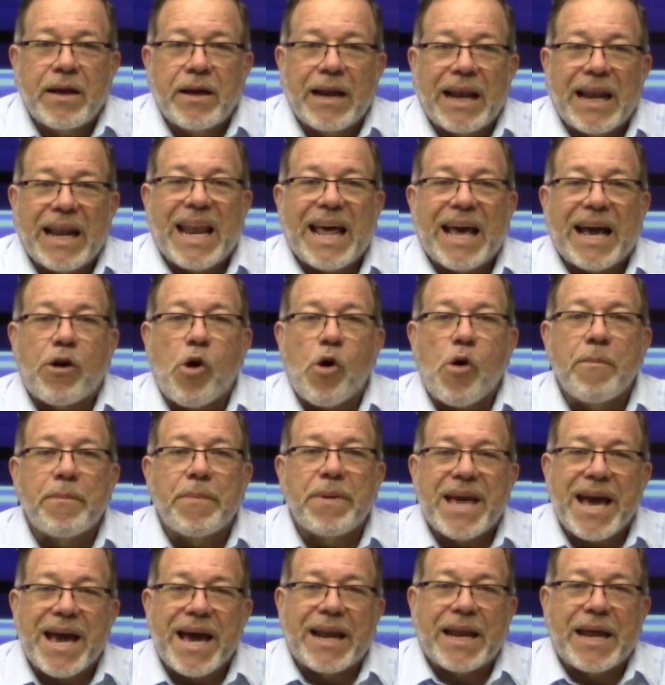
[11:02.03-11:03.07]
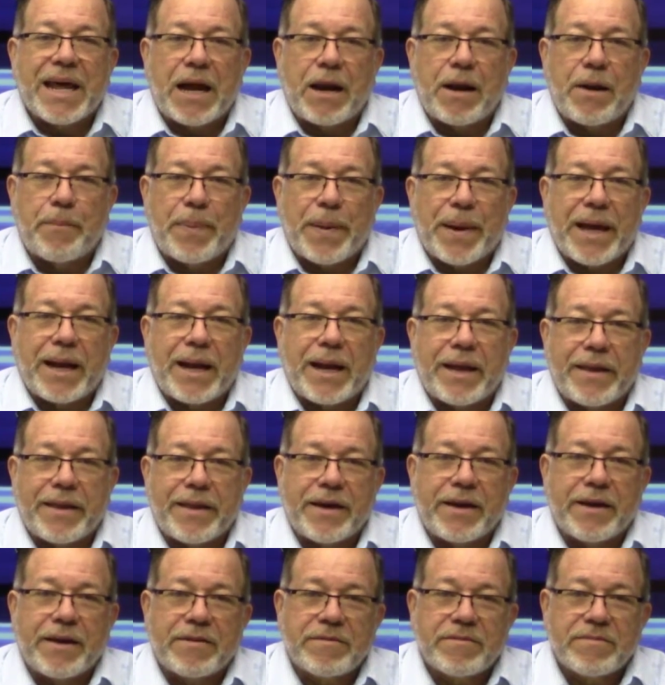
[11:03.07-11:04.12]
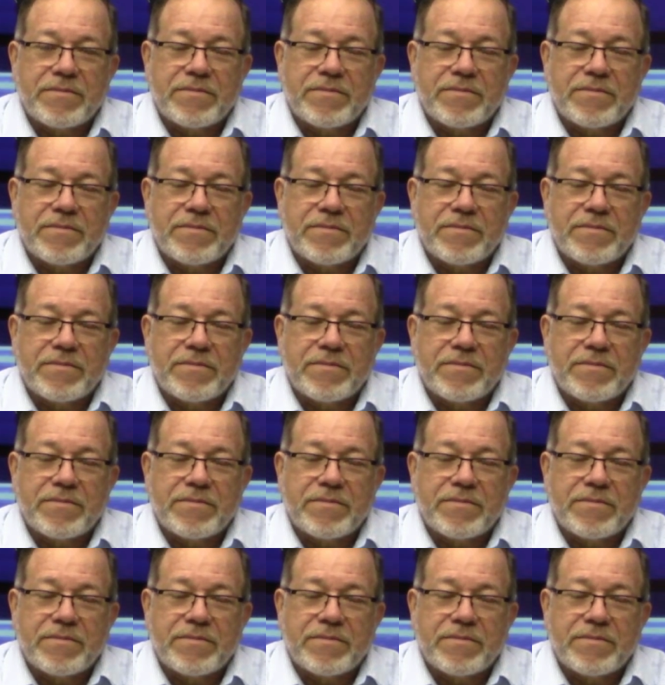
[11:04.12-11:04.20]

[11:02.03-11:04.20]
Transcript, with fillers: le conviene al PLD.